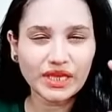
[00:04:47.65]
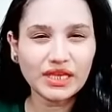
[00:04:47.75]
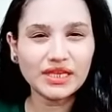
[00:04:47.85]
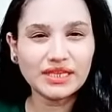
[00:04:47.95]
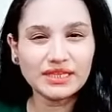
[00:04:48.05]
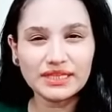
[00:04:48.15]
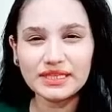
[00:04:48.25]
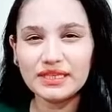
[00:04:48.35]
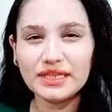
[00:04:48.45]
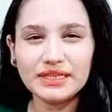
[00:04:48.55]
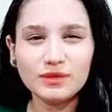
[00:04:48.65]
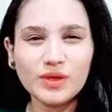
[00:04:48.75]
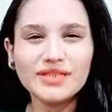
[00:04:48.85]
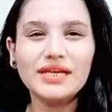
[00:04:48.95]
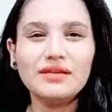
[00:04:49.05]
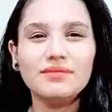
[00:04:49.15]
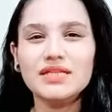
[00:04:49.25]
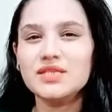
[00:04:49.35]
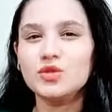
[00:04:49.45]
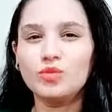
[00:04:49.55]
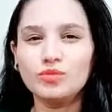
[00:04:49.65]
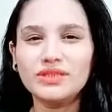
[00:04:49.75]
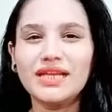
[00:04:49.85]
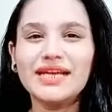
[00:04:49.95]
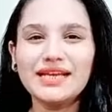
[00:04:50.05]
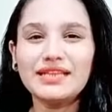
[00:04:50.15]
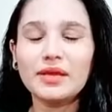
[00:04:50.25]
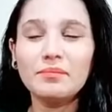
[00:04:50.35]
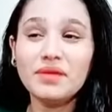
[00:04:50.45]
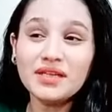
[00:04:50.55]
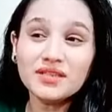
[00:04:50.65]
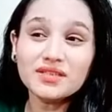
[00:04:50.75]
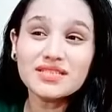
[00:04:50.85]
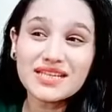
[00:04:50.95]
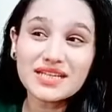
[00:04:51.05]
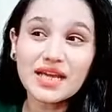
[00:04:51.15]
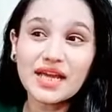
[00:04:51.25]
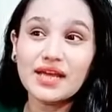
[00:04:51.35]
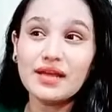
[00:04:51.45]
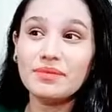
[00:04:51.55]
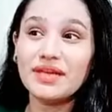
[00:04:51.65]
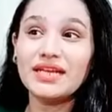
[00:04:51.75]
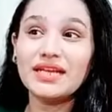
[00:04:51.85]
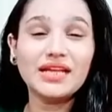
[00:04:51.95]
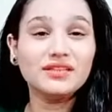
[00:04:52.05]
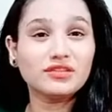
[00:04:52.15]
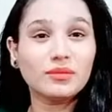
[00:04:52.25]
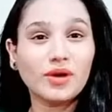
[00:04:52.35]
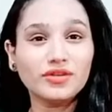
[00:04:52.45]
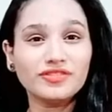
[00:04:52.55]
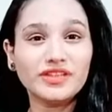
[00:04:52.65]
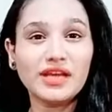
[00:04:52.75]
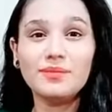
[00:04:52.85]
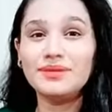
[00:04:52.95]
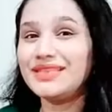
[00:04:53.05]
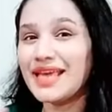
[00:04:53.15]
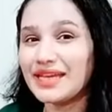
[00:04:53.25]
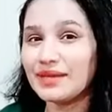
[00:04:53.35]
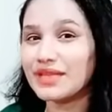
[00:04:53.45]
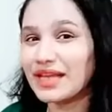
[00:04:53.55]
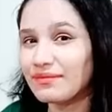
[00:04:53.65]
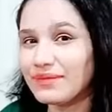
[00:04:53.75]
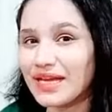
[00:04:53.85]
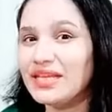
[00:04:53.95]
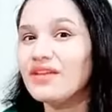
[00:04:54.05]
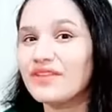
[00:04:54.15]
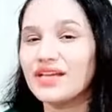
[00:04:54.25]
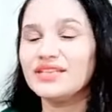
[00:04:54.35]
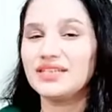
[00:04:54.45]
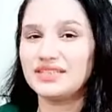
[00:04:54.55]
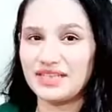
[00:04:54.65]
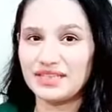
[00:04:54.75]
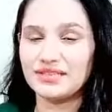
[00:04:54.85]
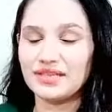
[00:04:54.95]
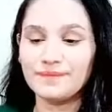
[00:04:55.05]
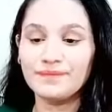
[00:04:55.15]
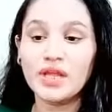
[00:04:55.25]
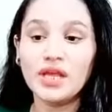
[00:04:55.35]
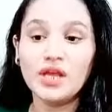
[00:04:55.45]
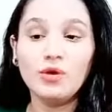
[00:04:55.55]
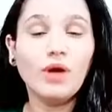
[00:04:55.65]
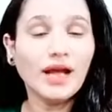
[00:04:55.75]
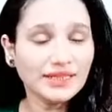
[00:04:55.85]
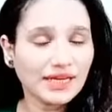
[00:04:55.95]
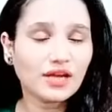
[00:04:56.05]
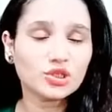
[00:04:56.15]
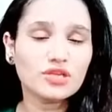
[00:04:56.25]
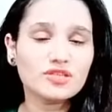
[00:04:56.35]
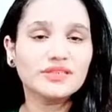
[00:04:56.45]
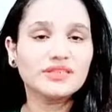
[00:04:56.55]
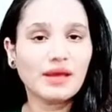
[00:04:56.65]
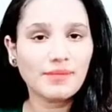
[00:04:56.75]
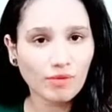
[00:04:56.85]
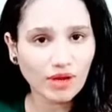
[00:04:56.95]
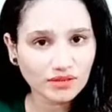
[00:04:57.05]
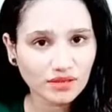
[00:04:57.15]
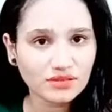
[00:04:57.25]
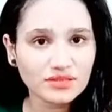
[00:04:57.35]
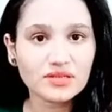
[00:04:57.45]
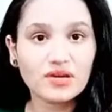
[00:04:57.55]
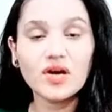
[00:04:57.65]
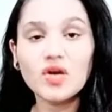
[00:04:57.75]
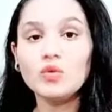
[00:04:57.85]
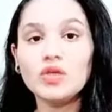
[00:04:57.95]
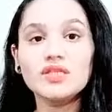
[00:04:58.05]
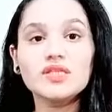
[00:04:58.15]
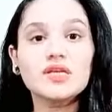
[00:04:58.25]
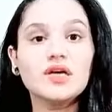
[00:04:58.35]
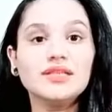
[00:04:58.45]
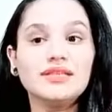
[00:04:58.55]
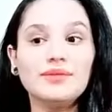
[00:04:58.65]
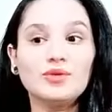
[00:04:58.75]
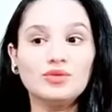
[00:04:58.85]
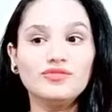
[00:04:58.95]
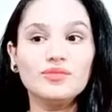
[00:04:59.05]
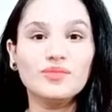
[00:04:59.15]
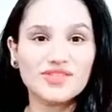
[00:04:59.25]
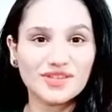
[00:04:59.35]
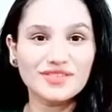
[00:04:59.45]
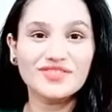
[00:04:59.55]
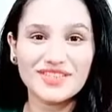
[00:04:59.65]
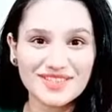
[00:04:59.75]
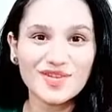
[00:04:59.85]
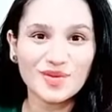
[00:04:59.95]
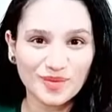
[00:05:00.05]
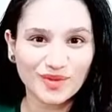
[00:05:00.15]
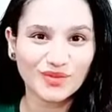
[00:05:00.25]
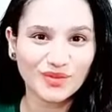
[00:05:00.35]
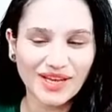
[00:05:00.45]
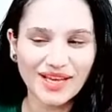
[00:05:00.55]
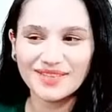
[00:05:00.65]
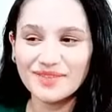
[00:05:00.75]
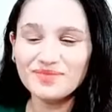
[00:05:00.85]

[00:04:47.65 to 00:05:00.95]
الـ الـ الـ الوضع المادي وممتلكاتك من سرقه من ان حد طمعان فيها بتداري بتخبي عليها فعندك ده جدا وعندك اشخاص بتدعمك وعندك انتقال والانتقال ده بيكون فيه مصاريف كتير برضو يعني